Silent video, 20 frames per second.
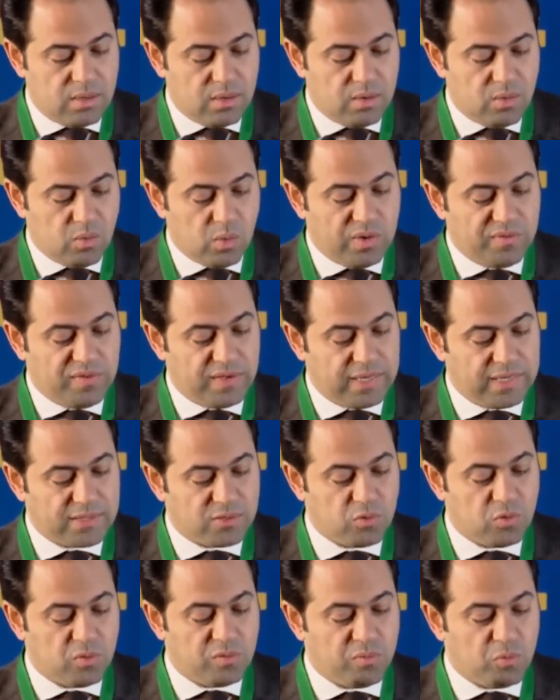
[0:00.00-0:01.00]

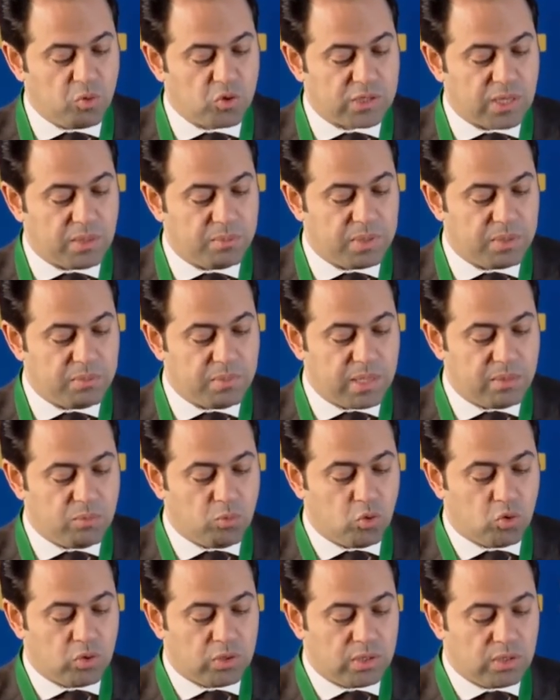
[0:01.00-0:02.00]
والفيلسوف موسى بن
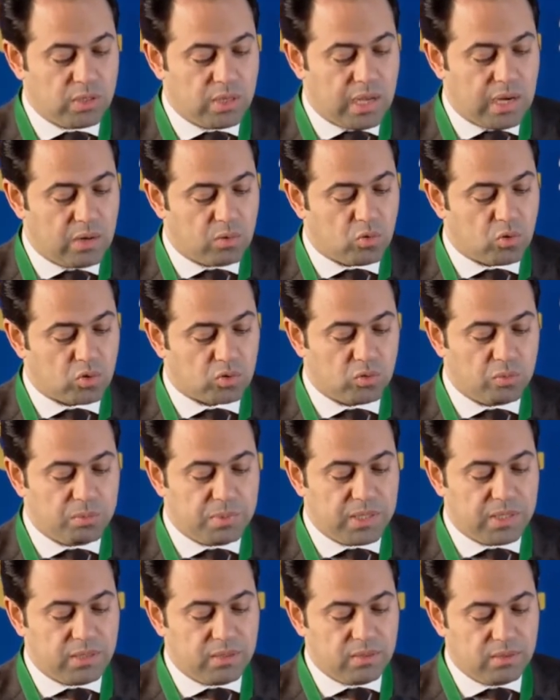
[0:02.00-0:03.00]
ميمون
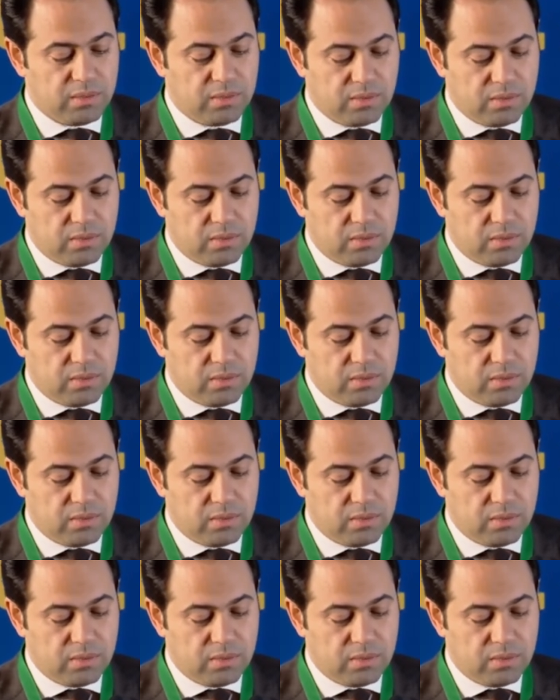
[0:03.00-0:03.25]
القرطبي